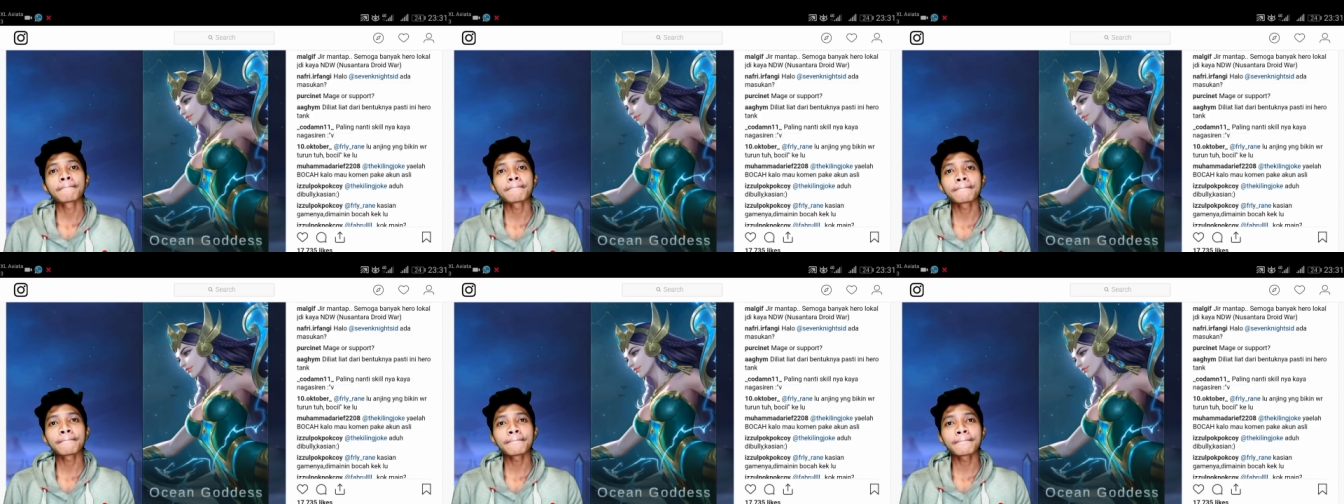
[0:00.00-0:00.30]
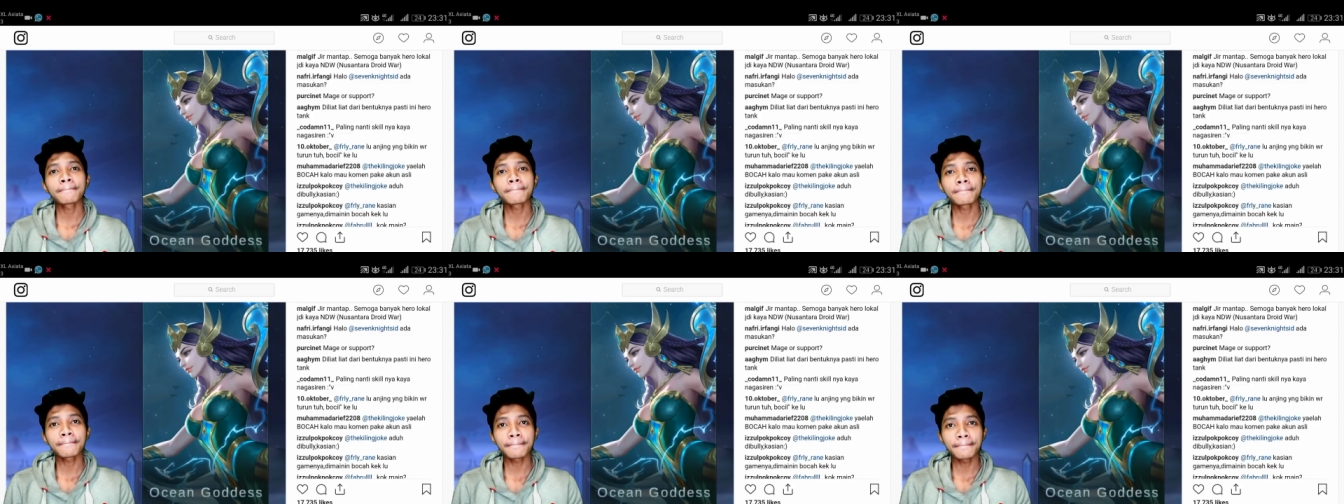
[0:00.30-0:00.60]

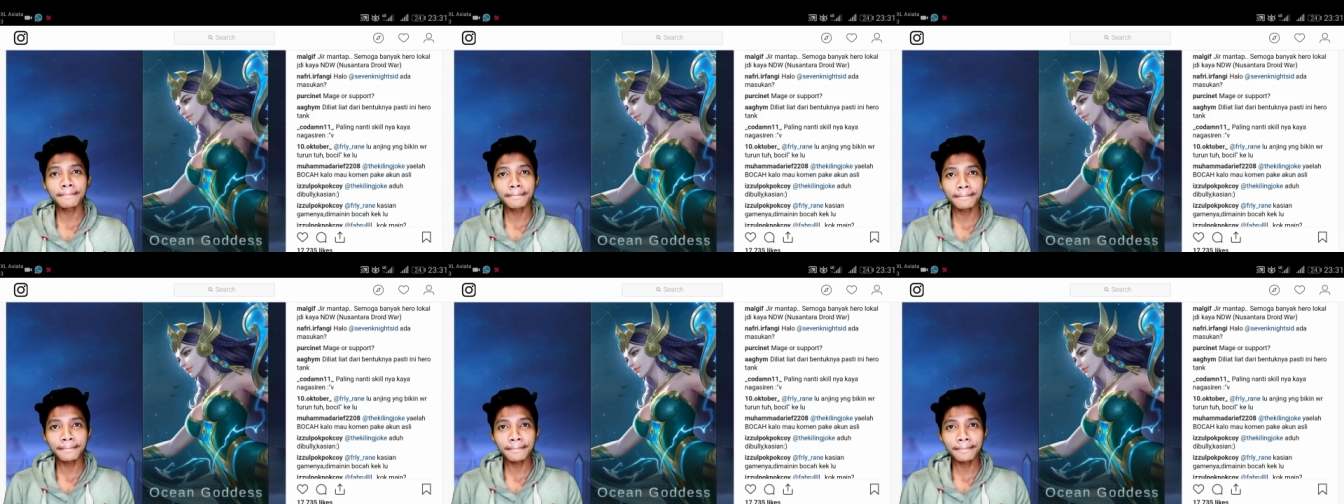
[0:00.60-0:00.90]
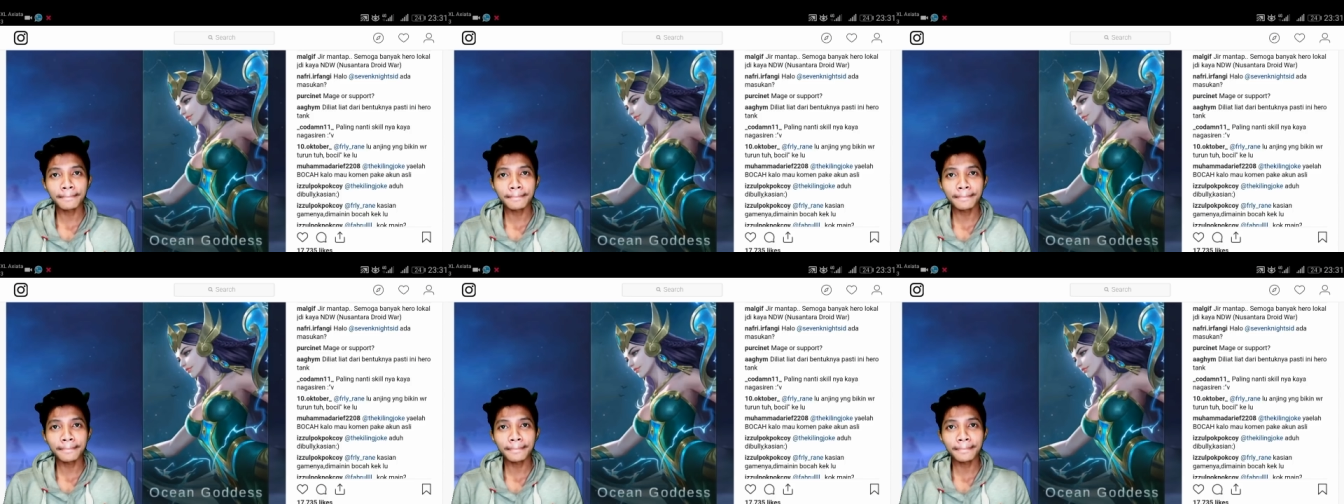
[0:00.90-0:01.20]

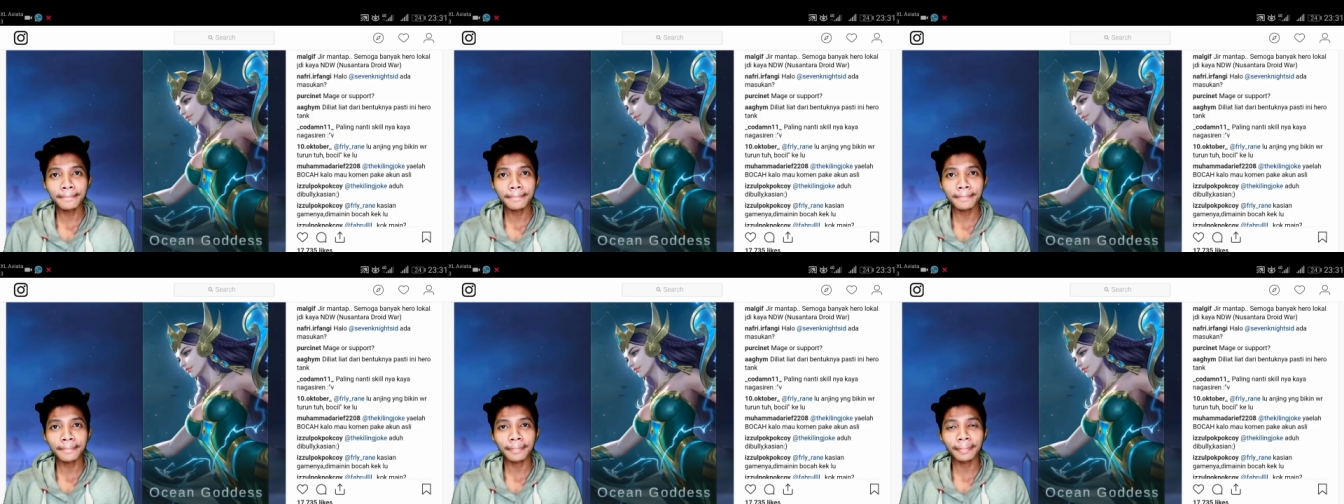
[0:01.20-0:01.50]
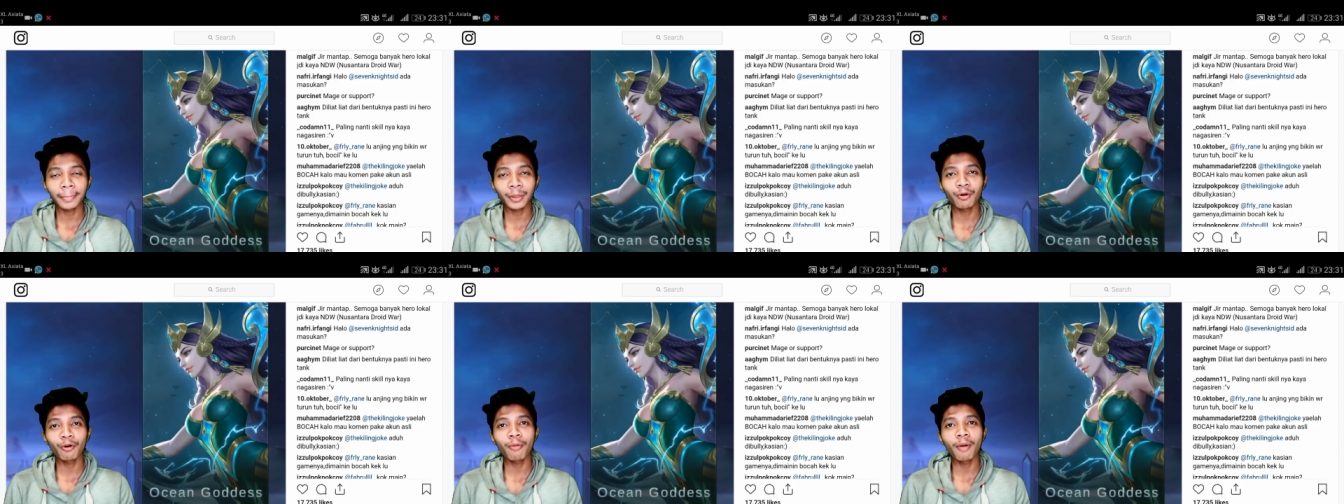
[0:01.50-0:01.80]
Hmm,
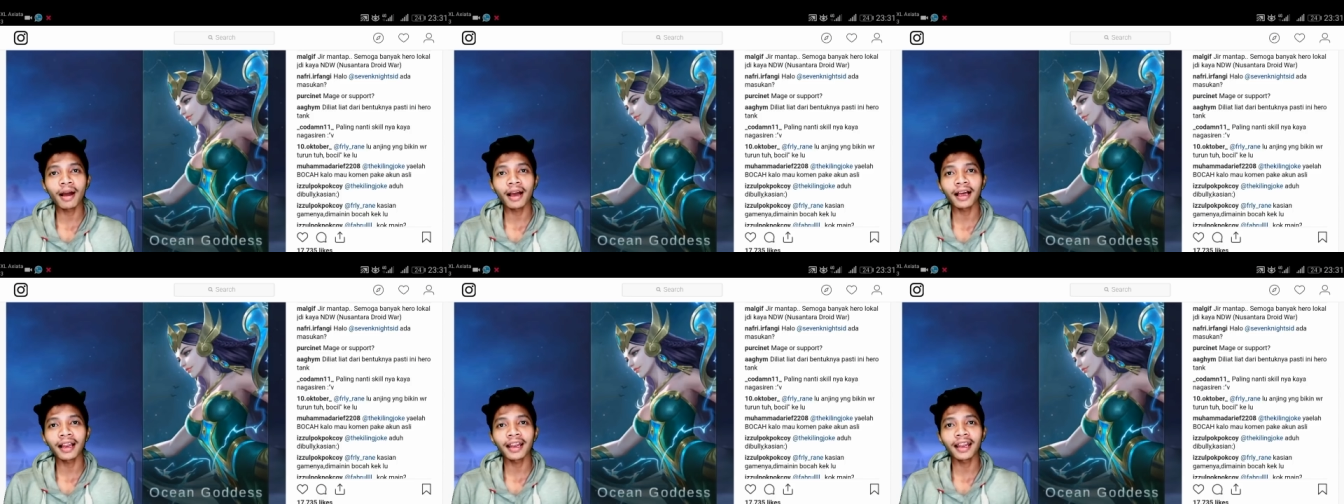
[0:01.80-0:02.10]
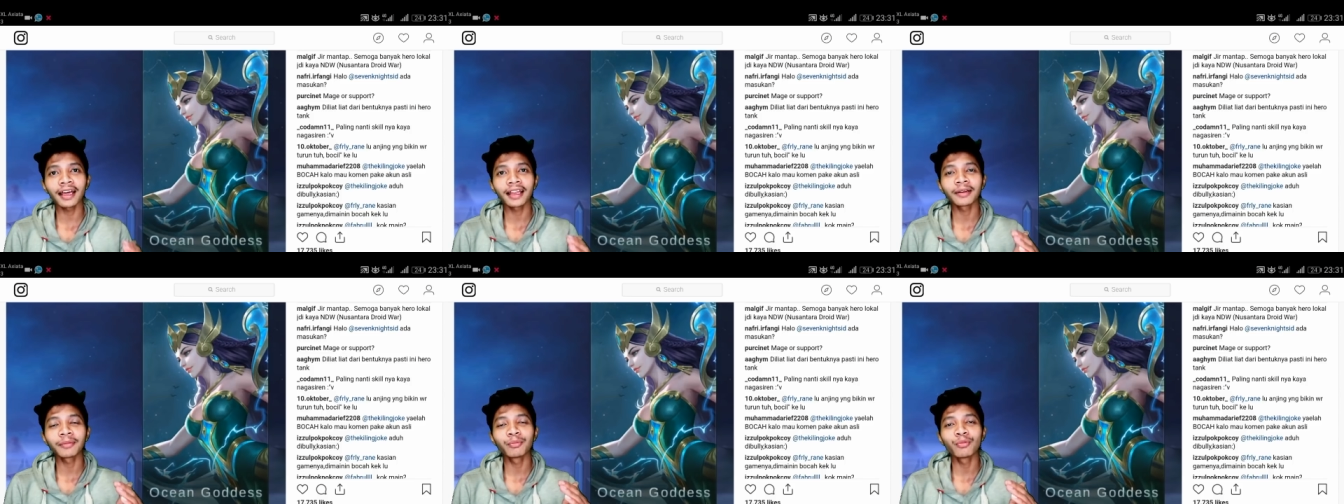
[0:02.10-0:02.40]
gue
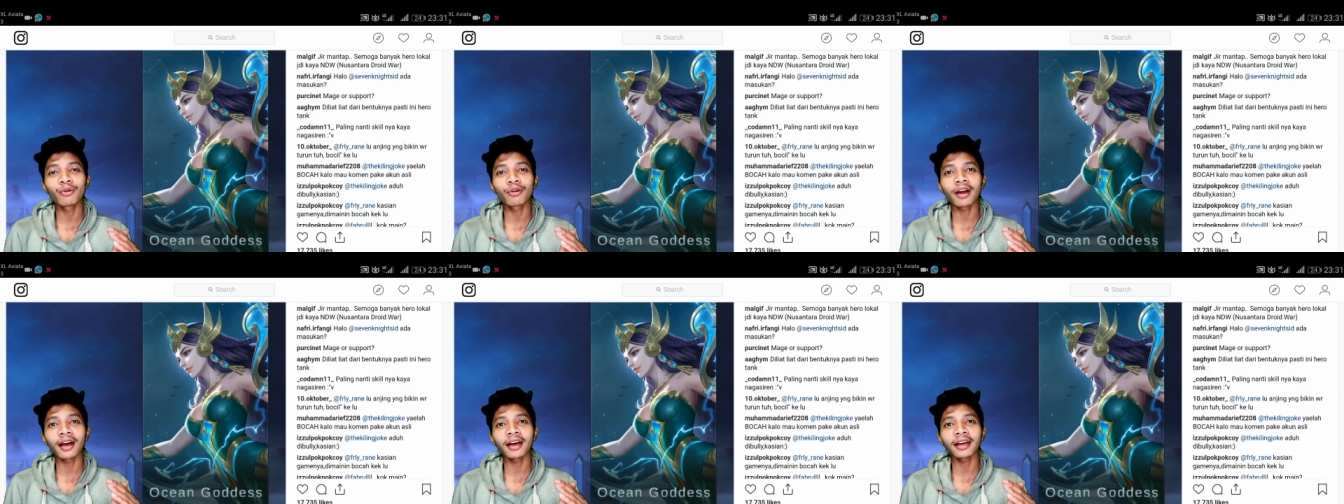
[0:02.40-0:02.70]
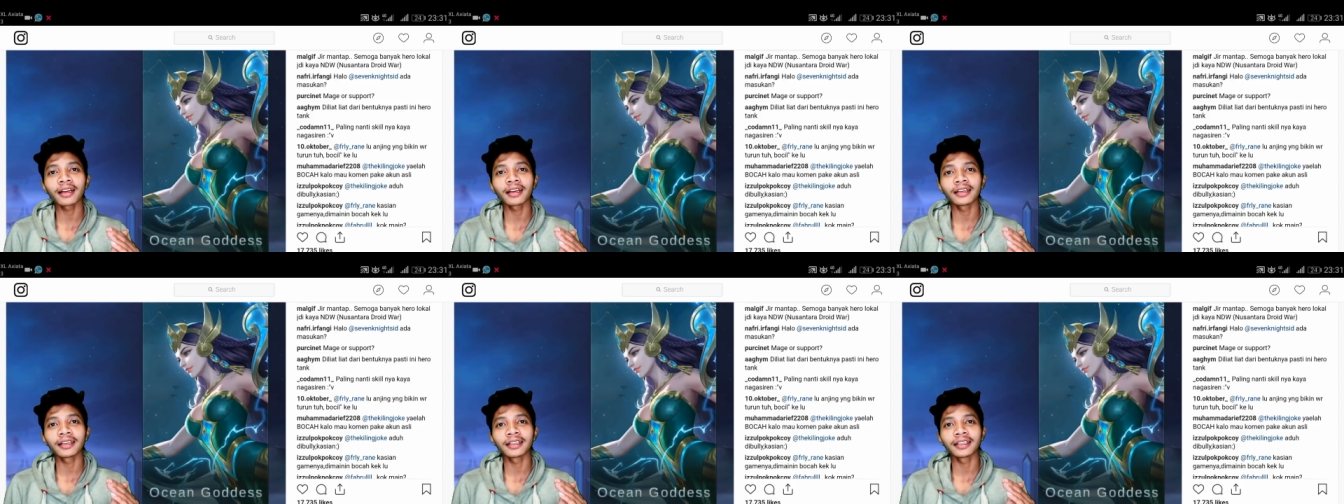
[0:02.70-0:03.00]
bakalan
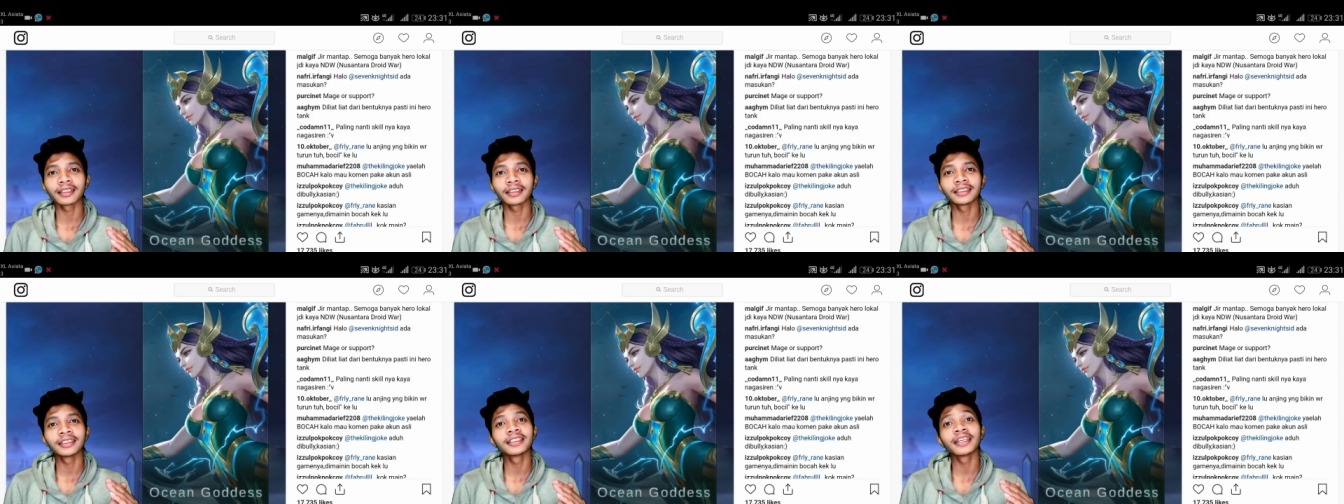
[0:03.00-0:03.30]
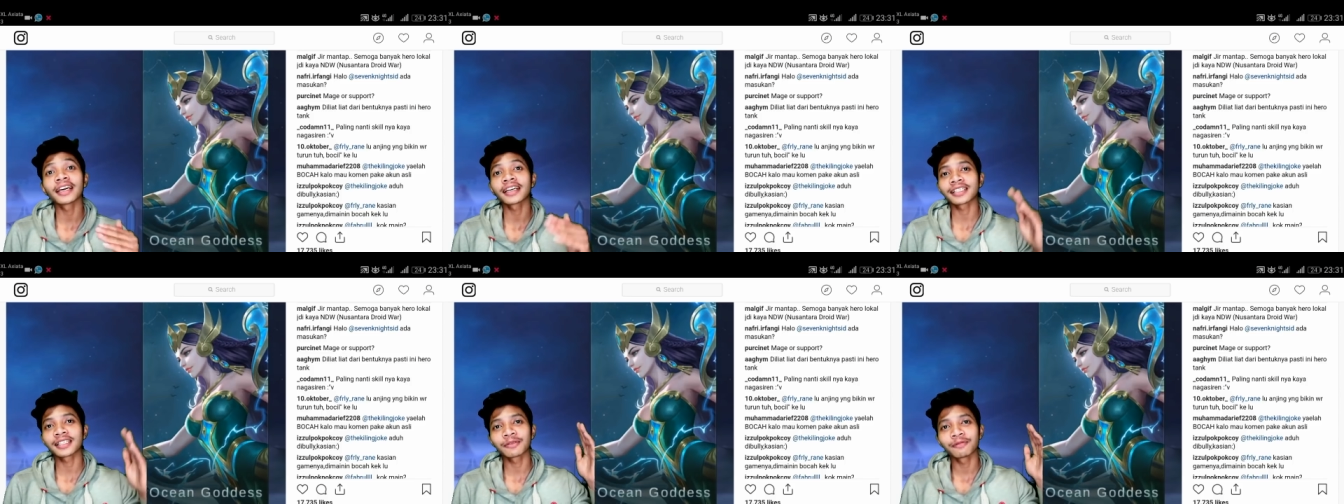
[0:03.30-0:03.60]
buka uh,
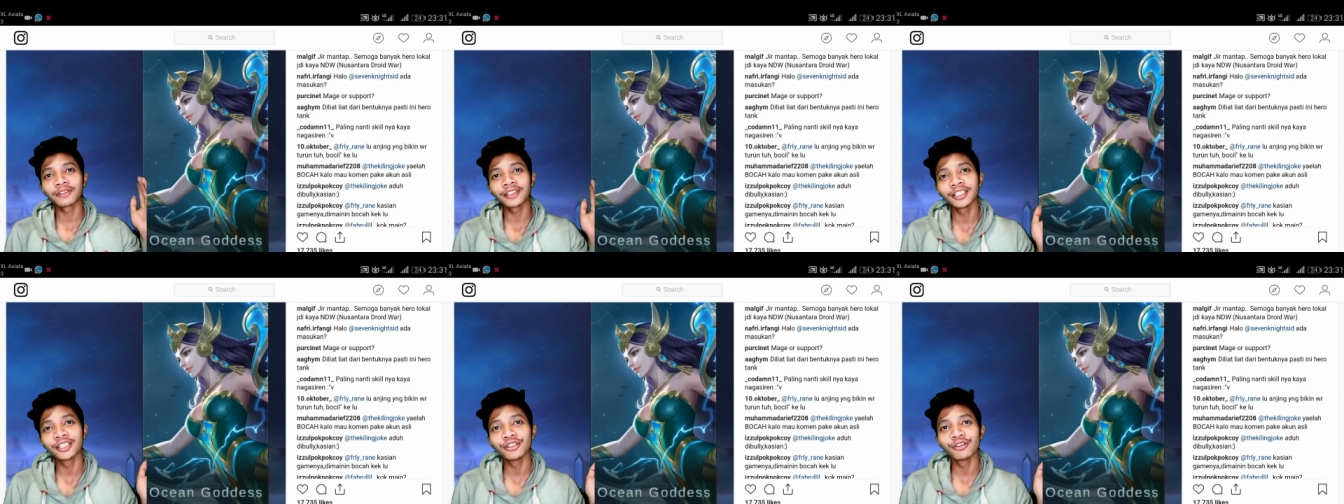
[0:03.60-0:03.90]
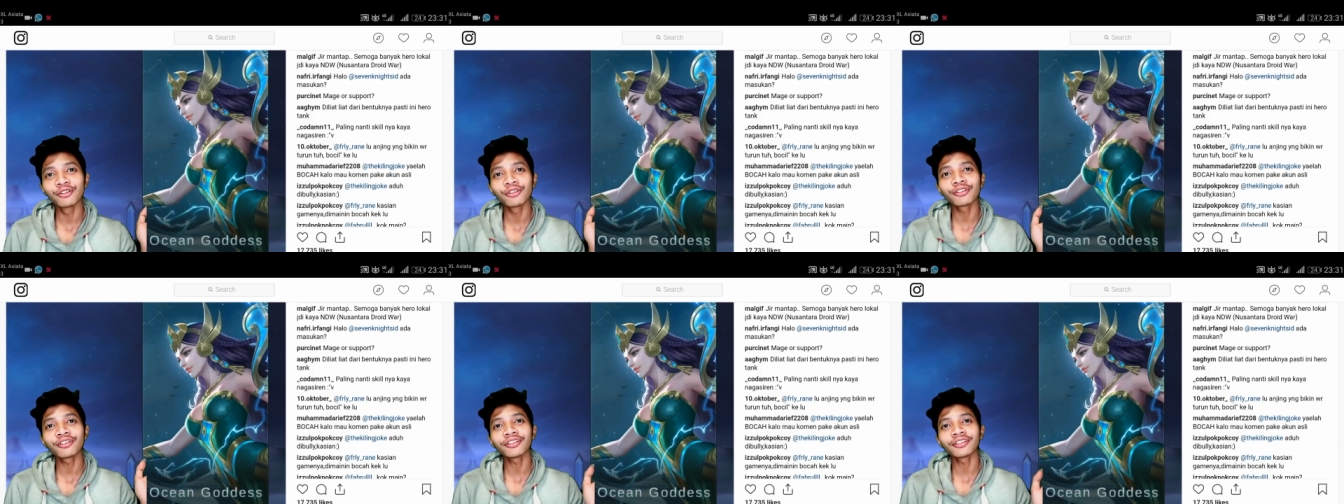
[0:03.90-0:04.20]
di next
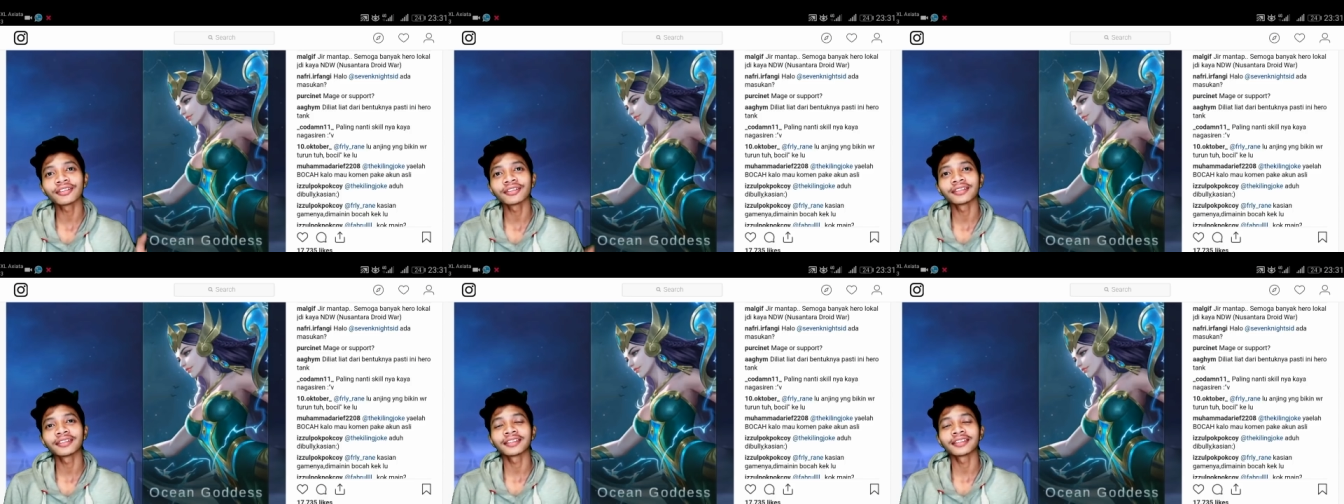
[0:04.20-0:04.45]
video,